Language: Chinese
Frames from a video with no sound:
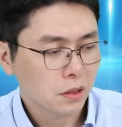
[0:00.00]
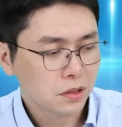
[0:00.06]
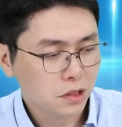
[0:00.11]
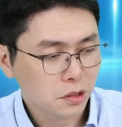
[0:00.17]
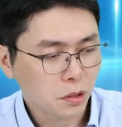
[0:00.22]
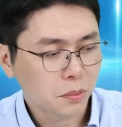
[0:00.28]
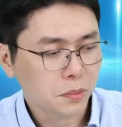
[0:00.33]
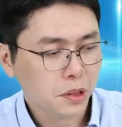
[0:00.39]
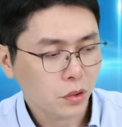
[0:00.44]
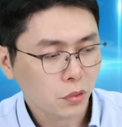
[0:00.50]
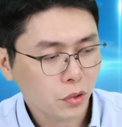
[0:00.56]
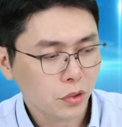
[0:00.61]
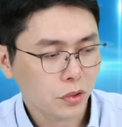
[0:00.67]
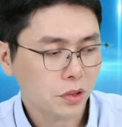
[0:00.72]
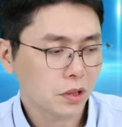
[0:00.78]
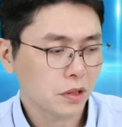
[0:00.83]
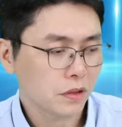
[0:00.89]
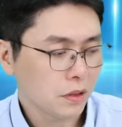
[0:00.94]
基本面会
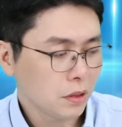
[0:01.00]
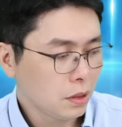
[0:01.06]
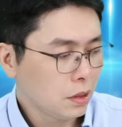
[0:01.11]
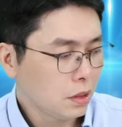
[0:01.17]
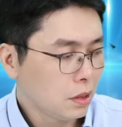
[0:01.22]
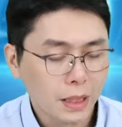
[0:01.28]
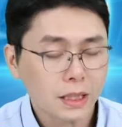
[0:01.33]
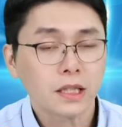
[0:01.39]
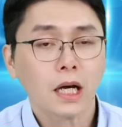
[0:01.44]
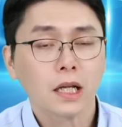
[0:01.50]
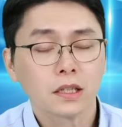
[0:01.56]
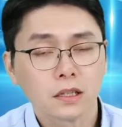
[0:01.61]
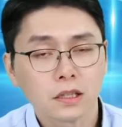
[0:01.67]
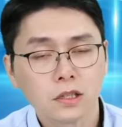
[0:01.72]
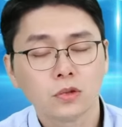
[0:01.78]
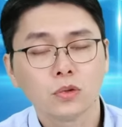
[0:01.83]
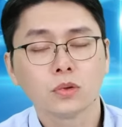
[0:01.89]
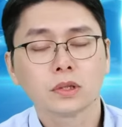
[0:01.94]
有一个蛮大的
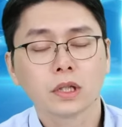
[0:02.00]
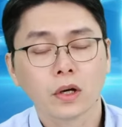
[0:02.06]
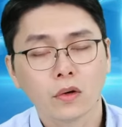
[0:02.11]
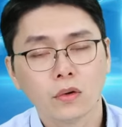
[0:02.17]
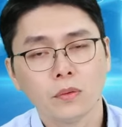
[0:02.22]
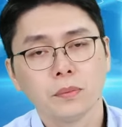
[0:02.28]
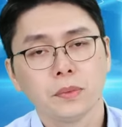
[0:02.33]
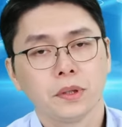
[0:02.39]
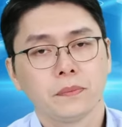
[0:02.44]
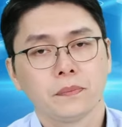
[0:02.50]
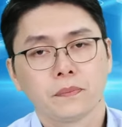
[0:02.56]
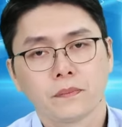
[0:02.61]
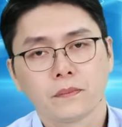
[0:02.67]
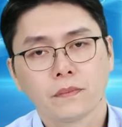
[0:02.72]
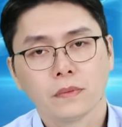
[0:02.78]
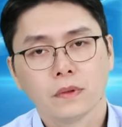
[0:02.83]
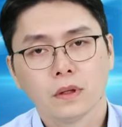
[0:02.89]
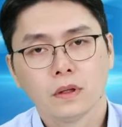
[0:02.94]
力度在后
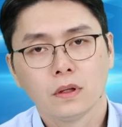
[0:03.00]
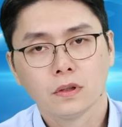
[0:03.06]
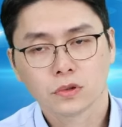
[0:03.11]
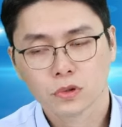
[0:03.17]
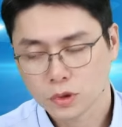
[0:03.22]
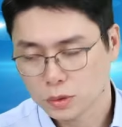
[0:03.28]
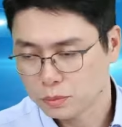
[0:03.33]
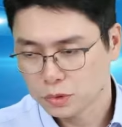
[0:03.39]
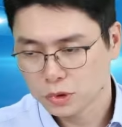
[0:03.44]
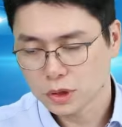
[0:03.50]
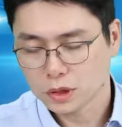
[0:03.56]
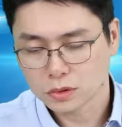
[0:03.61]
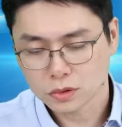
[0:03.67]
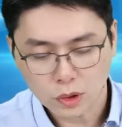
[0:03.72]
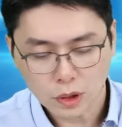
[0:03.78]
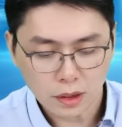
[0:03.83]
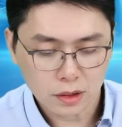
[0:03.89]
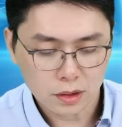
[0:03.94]
面，所以目前
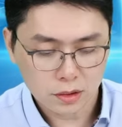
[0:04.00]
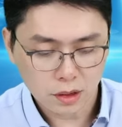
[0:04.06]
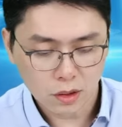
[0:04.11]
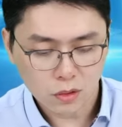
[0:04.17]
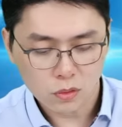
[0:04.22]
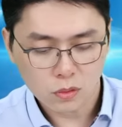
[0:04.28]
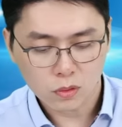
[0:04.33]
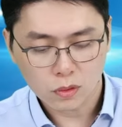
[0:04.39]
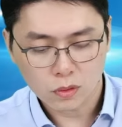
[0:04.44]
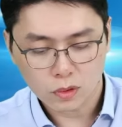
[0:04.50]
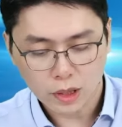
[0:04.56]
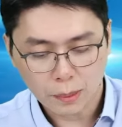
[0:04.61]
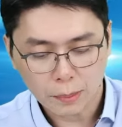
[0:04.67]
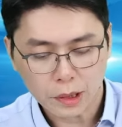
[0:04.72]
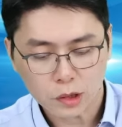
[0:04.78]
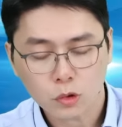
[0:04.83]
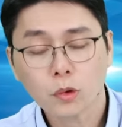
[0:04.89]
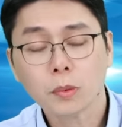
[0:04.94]
赚了超过两
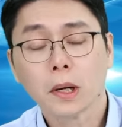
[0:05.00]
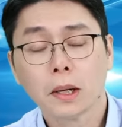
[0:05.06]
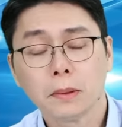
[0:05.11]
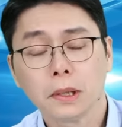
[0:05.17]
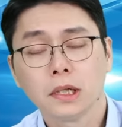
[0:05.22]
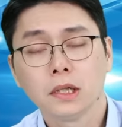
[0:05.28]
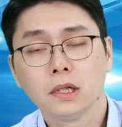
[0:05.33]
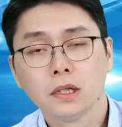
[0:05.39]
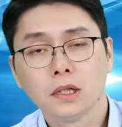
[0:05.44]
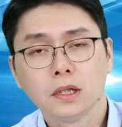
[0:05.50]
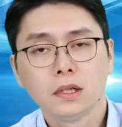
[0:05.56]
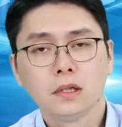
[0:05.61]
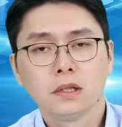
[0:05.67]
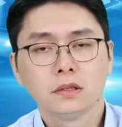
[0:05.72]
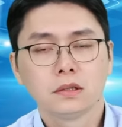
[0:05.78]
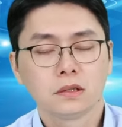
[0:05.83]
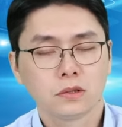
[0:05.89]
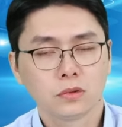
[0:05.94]
百多趴嘛，
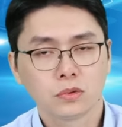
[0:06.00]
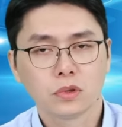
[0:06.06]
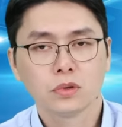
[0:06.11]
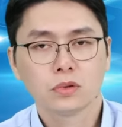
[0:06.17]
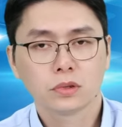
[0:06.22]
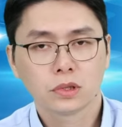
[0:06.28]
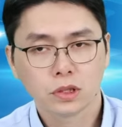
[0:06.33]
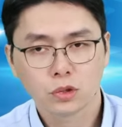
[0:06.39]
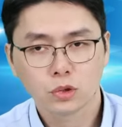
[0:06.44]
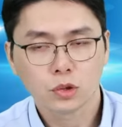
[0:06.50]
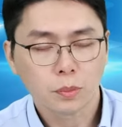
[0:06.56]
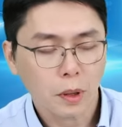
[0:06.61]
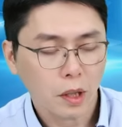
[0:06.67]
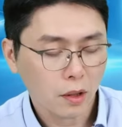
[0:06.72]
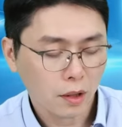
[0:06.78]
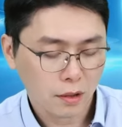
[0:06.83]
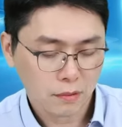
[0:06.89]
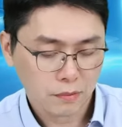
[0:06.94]
持股就继续
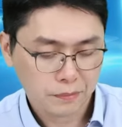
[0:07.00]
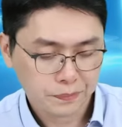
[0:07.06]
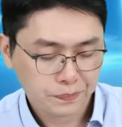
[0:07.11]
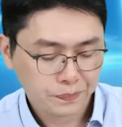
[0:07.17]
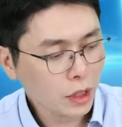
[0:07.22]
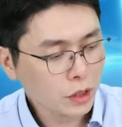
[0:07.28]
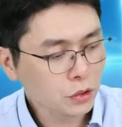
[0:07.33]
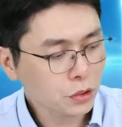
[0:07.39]
保了。华